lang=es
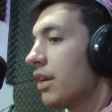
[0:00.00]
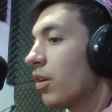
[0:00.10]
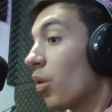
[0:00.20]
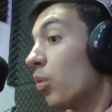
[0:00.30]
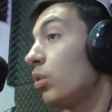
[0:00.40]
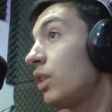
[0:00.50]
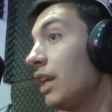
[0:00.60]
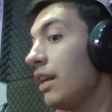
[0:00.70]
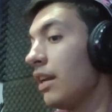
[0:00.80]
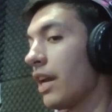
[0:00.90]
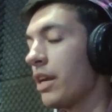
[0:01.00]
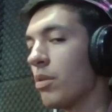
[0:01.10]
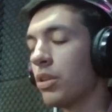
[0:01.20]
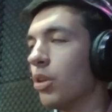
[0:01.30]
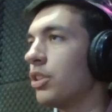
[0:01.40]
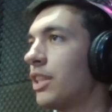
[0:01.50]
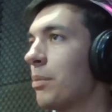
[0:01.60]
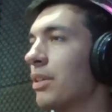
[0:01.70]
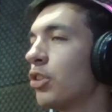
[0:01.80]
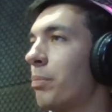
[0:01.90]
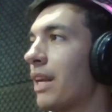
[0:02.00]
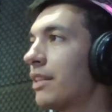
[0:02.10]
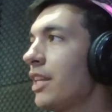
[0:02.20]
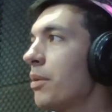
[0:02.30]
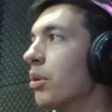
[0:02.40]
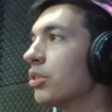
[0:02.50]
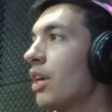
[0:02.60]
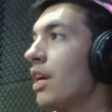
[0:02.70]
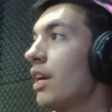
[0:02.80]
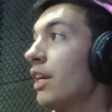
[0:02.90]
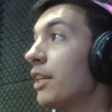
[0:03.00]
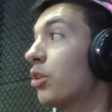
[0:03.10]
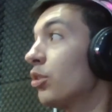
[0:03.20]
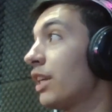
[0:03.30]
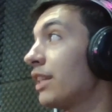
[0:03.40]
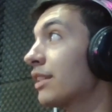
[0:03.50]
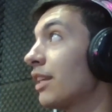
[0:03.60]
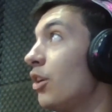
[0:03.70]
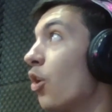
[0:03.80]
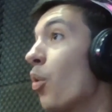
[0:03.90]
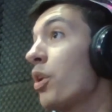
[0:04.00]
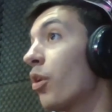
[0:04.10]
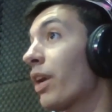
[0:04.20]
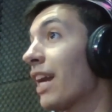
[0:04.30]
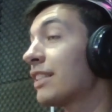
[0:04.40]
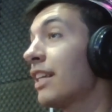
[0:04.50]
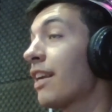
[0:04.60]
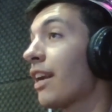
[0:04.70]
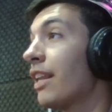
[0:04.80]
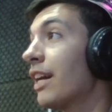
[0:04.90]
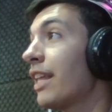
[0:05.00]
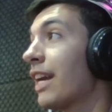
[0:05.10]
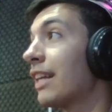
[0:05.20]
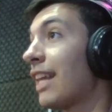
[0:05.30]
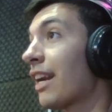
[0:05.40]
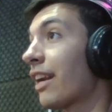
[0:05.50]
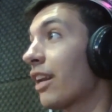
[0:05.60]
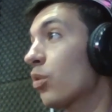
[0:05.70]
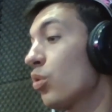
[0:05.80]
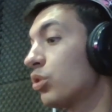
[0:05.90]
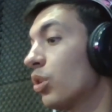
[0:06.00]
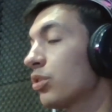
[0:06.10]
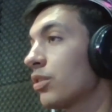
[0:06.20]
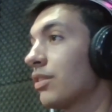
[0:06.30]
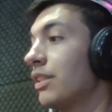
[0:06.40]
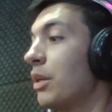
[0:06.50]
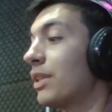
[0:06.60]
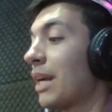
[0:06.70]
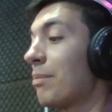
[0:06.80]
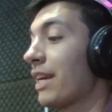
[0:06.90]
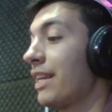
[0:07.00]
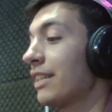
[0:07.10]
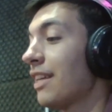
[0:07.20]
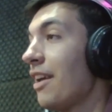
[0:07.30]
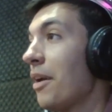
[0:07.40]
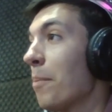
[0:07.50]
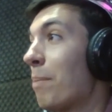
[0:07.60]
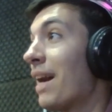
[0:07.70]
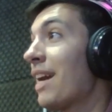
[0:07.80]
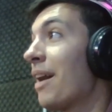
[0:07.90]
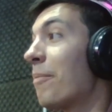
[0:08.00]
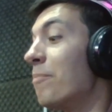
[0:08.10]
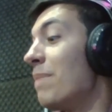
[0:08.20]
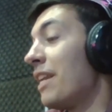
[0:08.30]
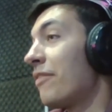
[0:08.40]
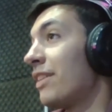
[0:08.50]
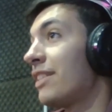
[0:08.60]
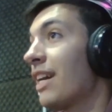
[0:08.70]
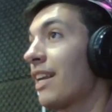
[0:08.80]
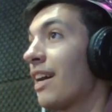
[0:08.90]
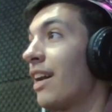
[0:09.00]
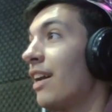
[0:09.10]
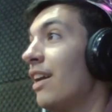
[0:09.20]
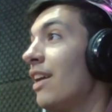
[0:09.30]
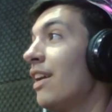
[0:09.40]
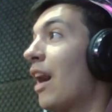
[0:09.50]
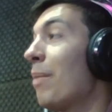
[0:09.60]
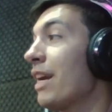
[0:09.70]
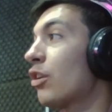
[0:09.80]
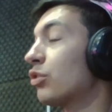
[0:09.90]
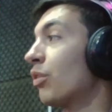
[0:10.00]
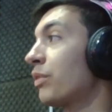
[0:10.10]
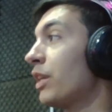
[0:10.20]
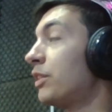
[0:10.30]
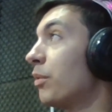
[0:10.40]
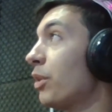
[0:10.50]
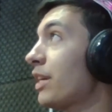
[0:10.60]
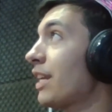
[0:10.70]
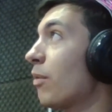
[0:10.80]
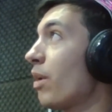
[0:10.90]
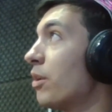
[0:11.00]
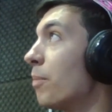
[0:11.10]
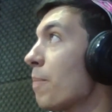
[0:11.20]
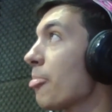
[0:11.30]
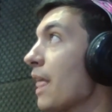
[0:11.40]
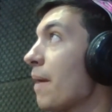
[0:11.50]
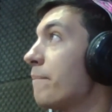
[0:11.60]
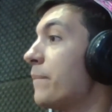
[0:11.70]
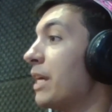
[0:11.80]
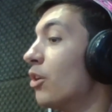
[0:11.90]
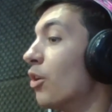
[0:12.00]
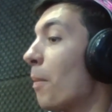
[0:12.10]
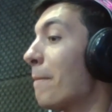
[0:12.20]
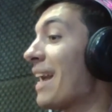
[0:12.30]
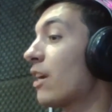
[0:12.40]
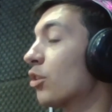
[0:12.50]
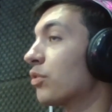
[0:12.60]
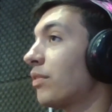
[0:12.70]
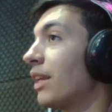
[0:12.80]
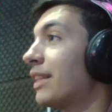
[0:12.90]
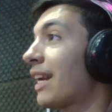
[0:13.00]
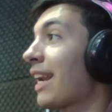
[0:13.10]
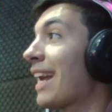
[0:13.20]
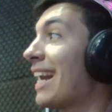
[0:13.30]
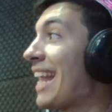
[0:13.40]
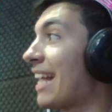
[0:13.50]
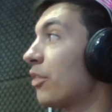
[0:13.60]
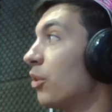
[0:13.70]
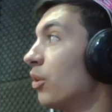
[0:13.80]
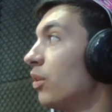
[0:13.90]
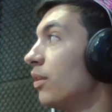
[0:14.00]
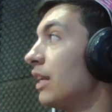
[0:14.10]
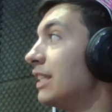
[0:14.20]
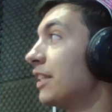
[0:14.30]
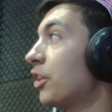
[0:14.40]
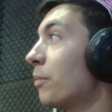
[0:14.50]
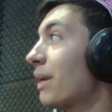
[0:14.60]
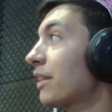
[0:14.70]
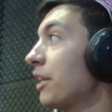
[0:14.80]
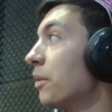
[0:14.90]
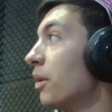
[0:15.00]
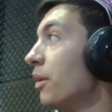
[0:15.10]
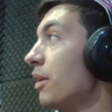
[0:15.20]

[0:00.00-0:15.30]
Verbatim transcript: útil en nuestros sistemas operativos. Entonces, lo único que hace en realidad es gastar recursos de nuestras máquinas para beneficiar a, Microsoft. Y si vos dijeras, bueno, pero Microsoft está regalando el sistema operativo,